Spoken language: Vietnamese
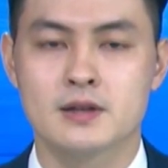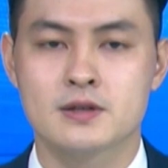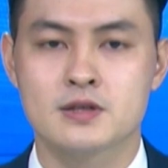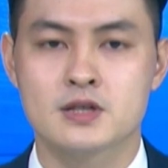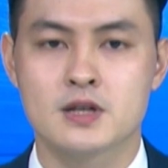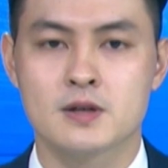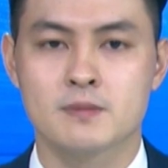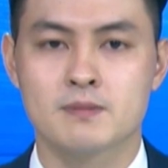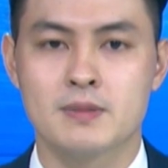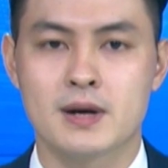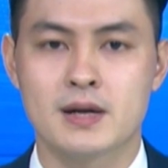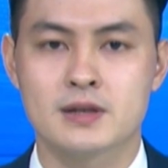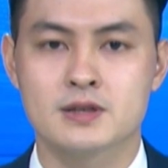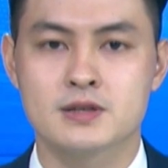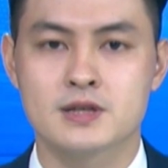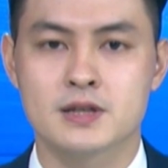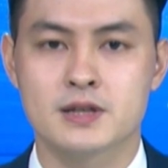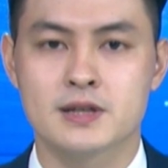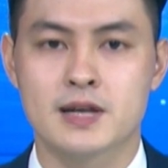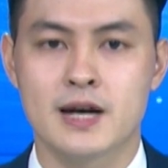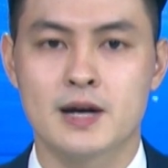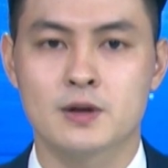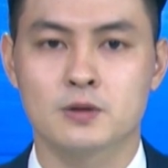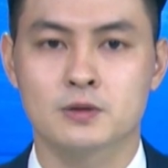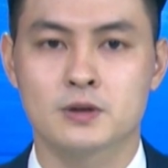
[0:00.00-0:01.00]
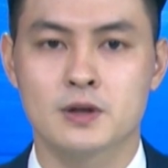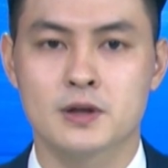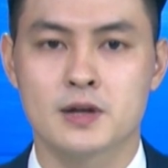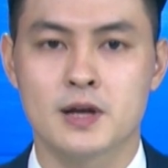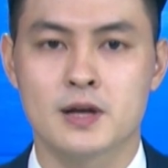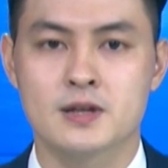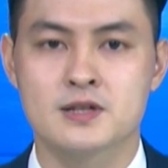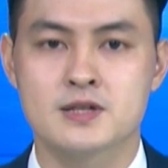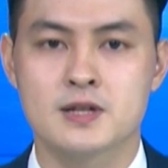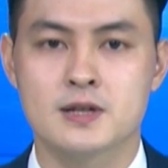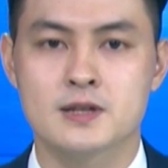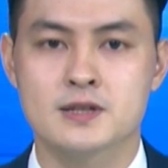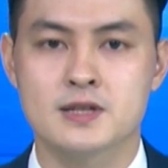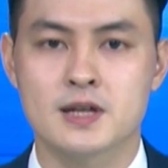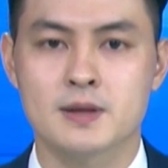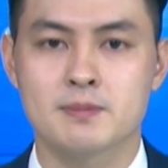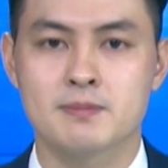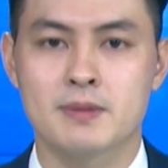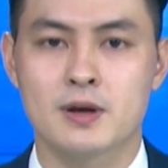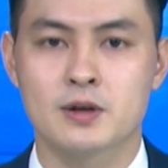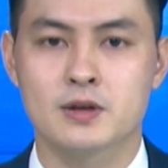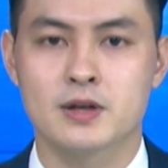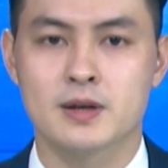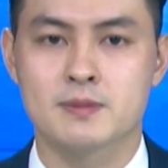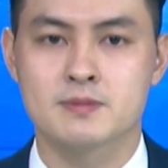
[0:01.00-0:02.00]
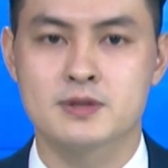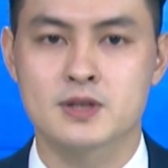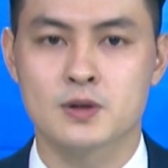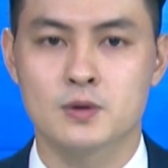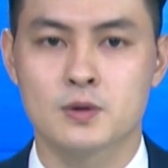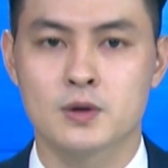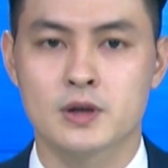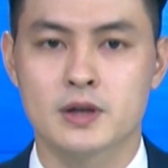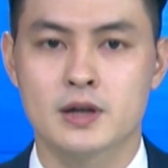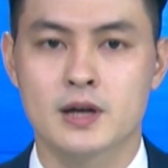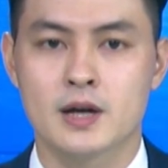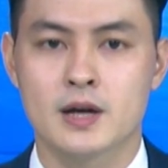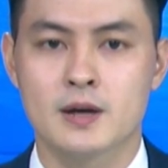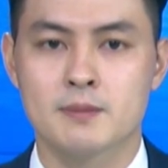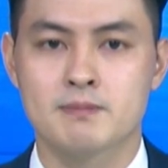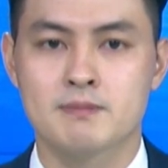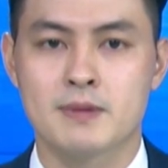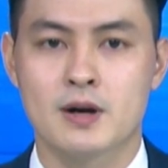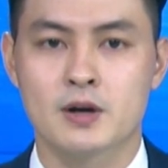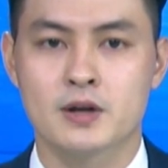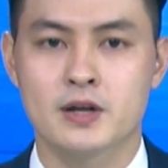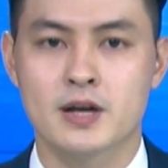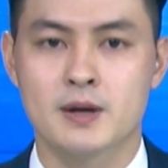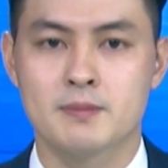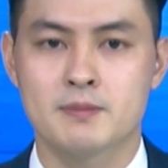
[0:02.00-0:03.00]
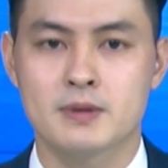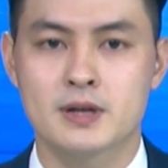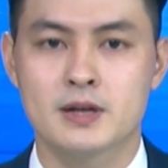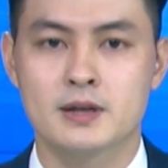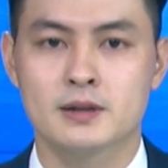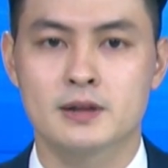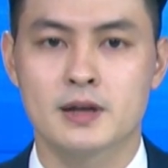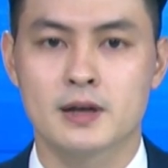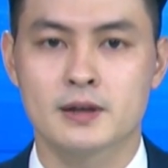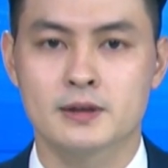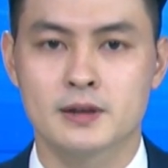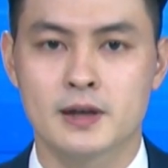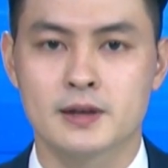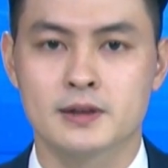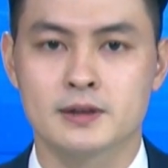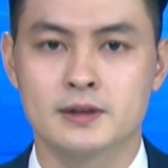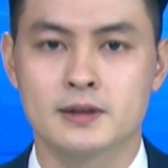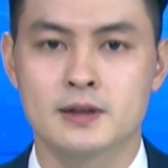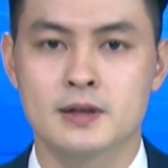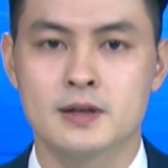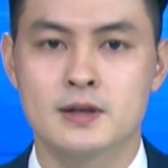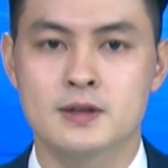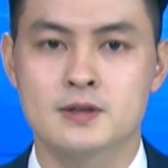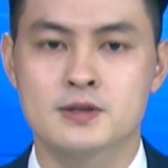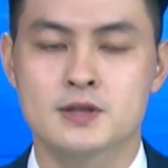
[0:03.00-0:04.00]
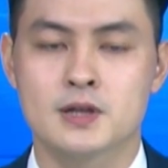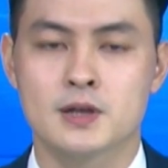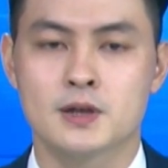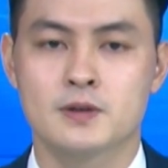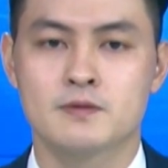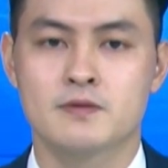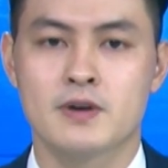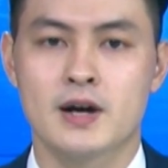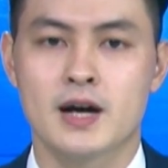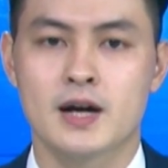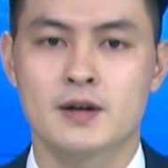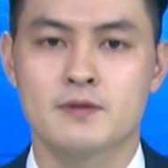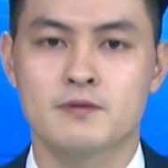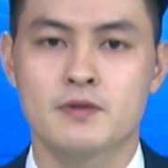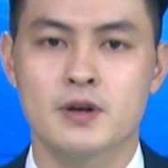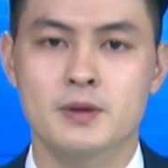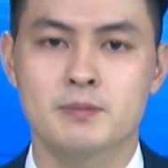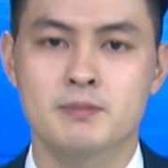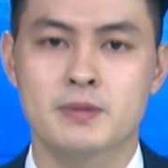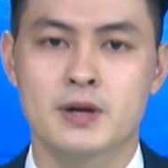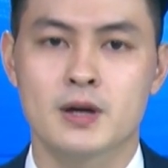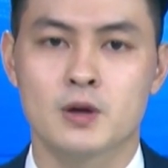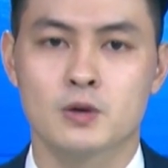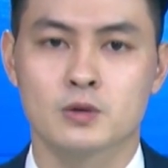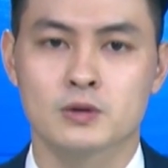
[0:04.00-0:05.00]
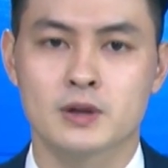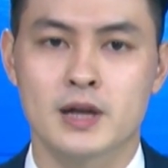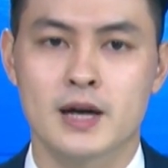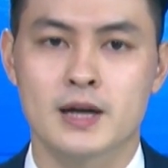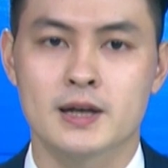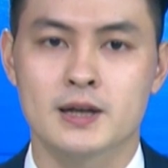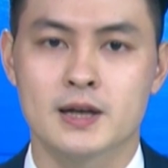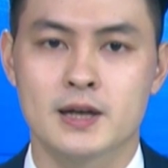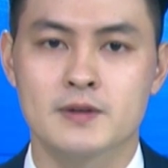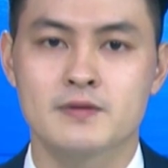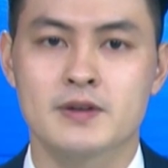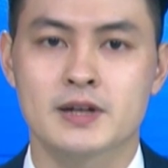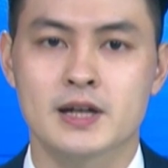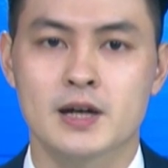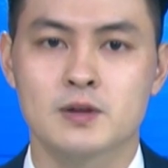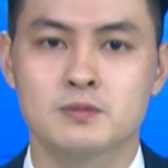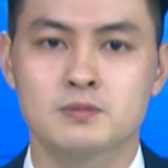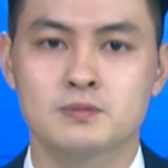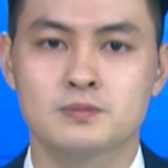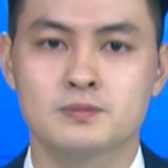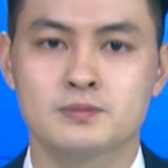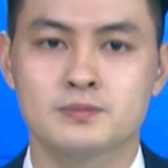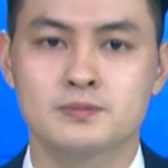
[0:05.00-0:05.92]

trưởng ban chỉ đạo thực hiện chính sách bảo hiểm xã hội, bảo hiểm y tế tỉnh, dự và phát biểu tại lễ phát động.